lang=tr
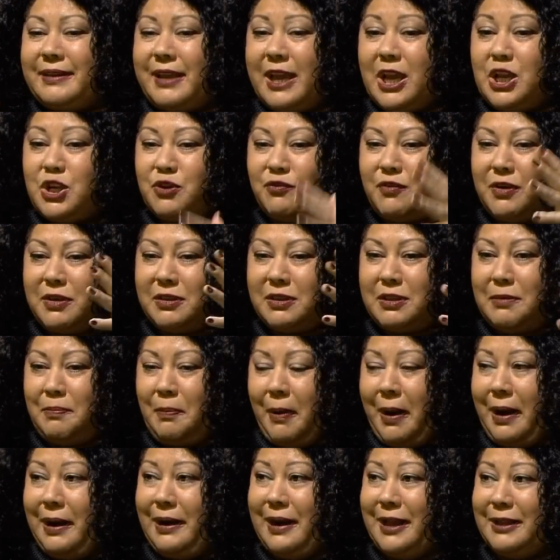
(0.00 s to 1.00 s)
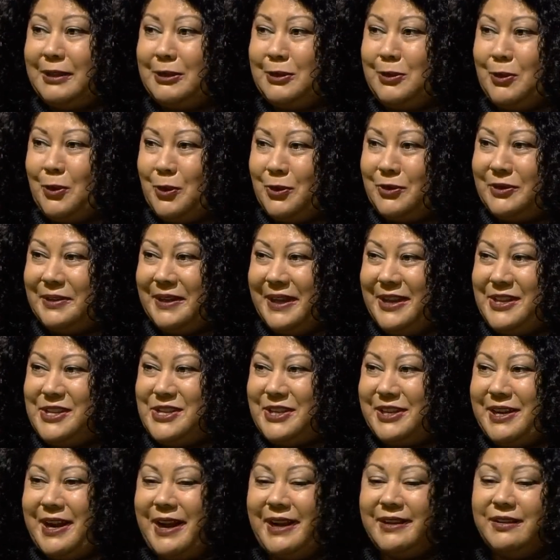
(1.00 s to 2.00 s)
keşfetti, parlattı, ortaya
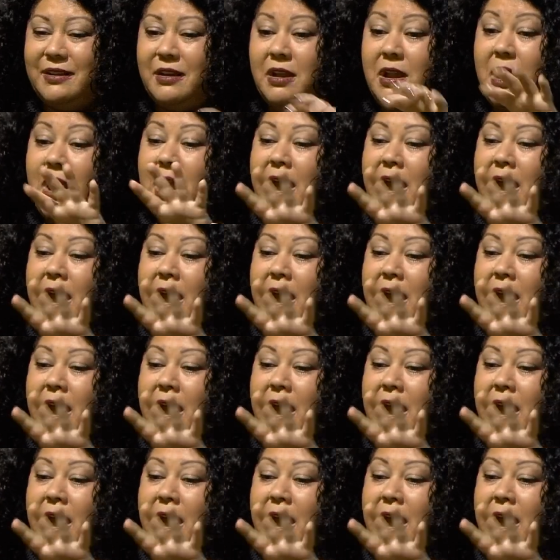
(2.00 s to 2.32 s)
çıkardı.